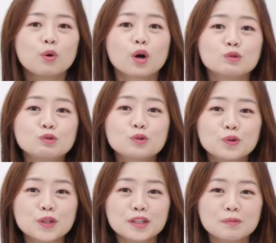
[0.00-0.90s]
뭔가
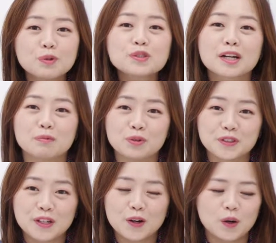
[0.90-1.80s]
웃고 있는 표시가
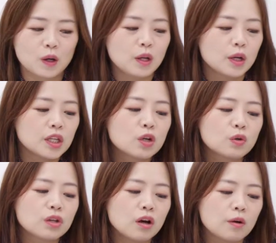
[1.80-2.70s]
보이죠?
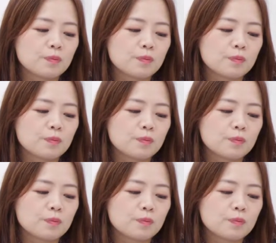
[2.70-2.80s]
이건요